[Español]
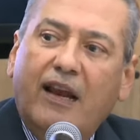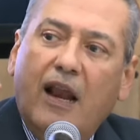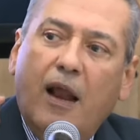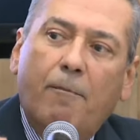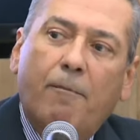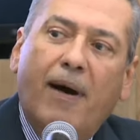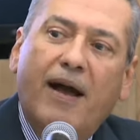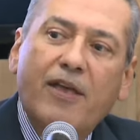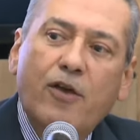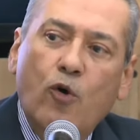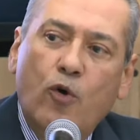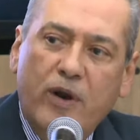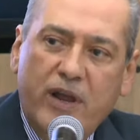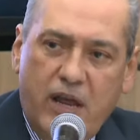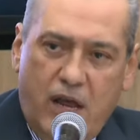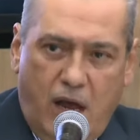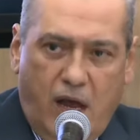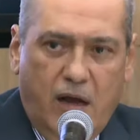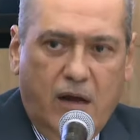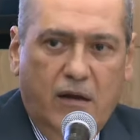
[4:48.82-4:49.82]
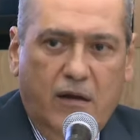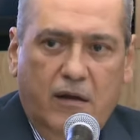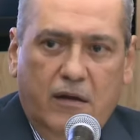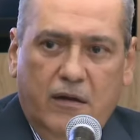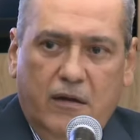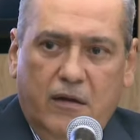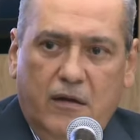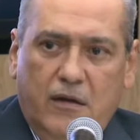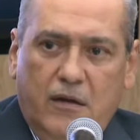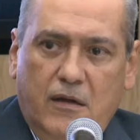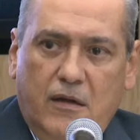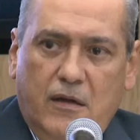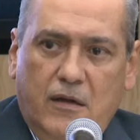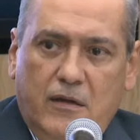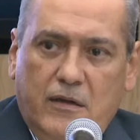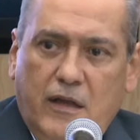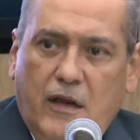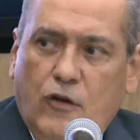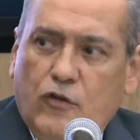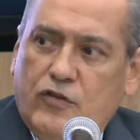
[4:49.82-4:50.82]
en la mayoría
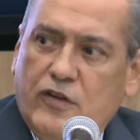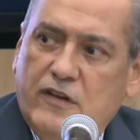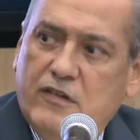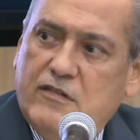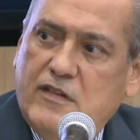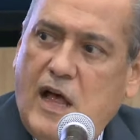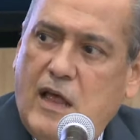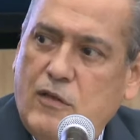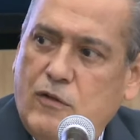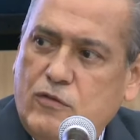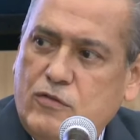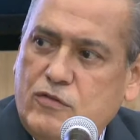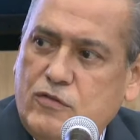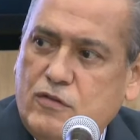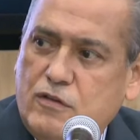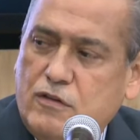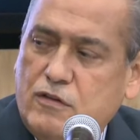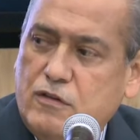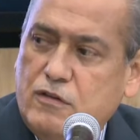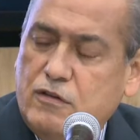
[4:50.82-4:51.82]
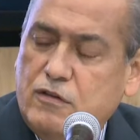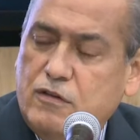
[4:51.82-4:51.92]
de los estados